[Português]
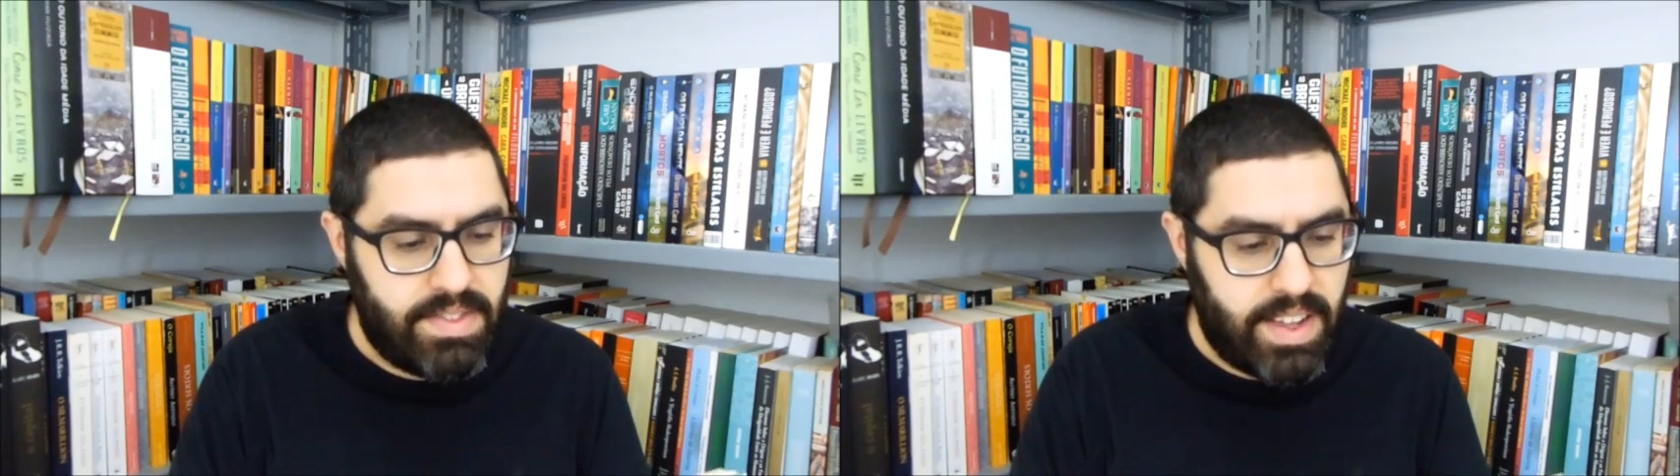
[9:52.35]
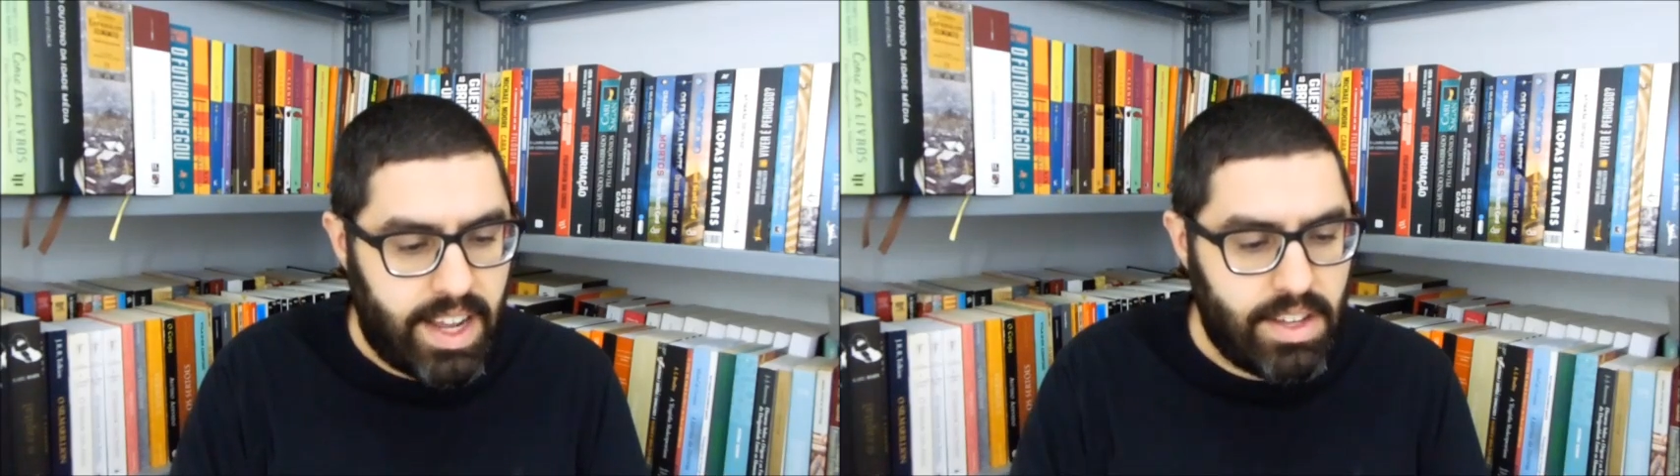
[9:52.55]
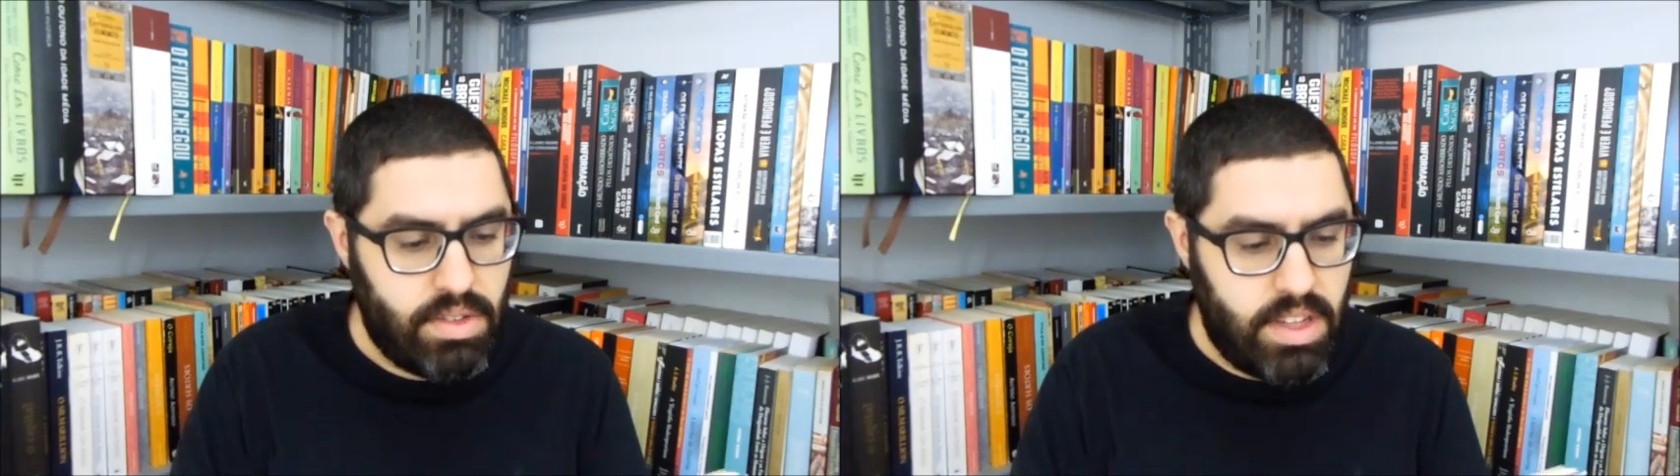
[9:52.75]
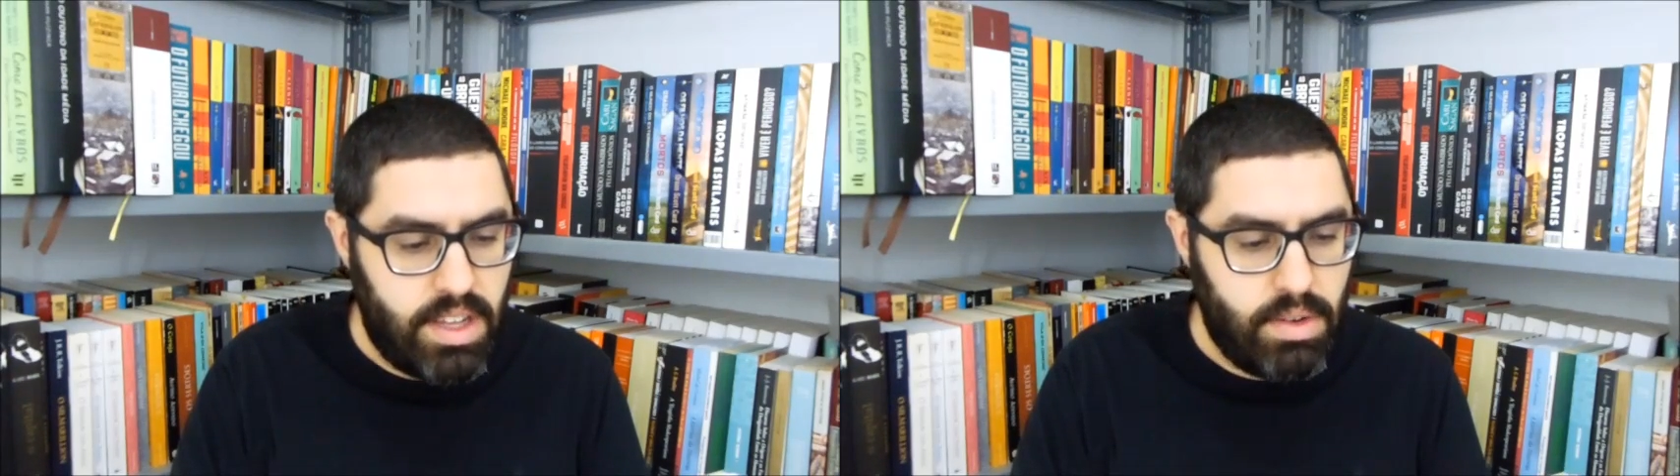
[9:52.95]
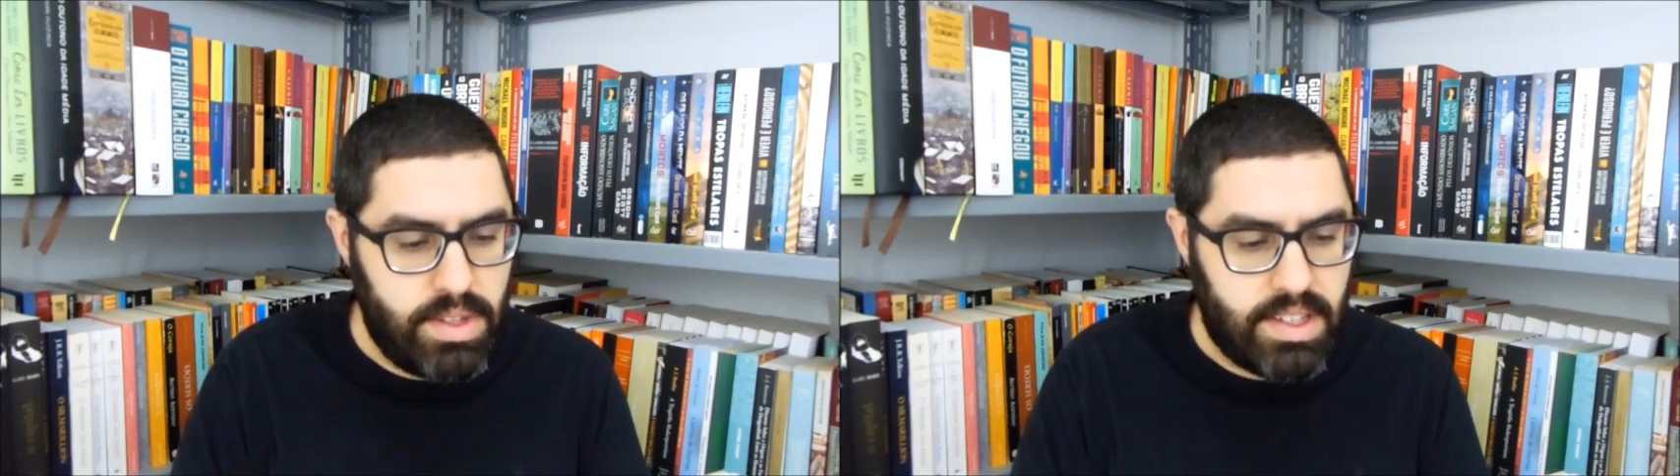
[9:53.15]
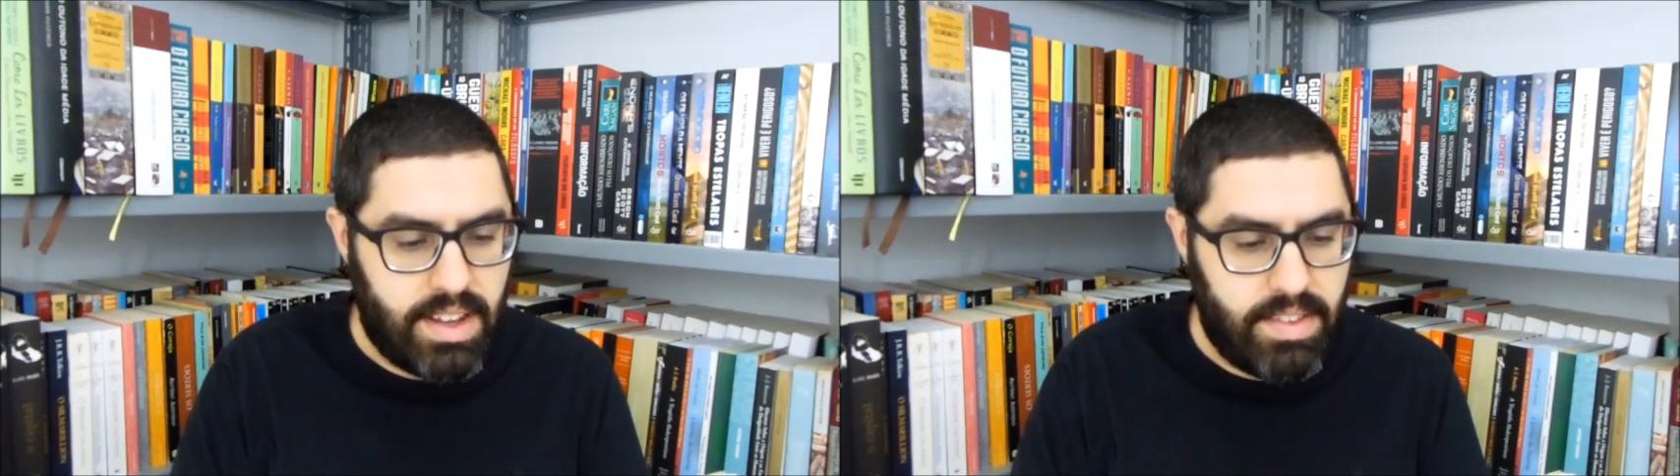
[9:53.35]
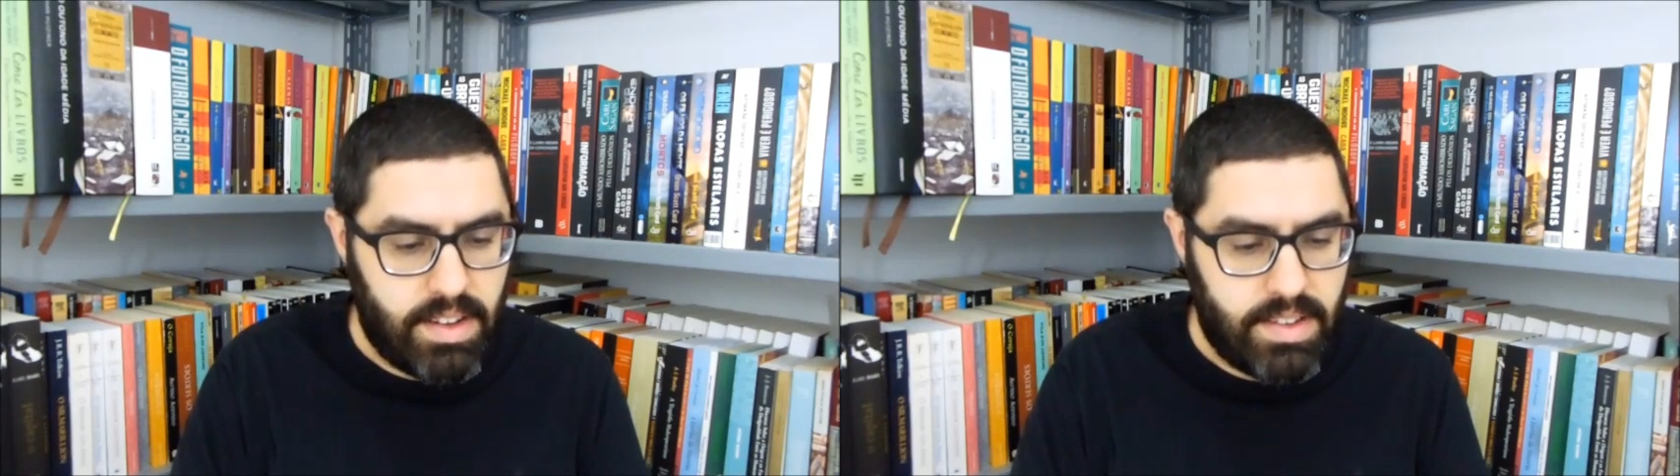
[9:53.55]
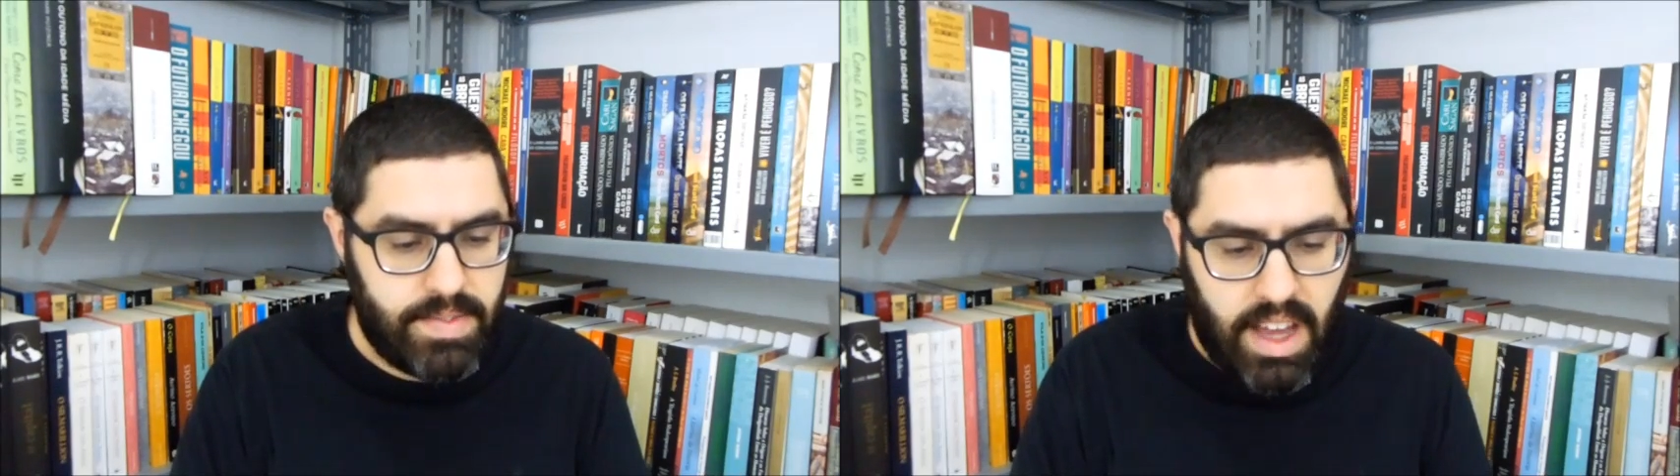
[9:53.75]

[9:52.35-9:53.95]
falar de Luiz Lavelle.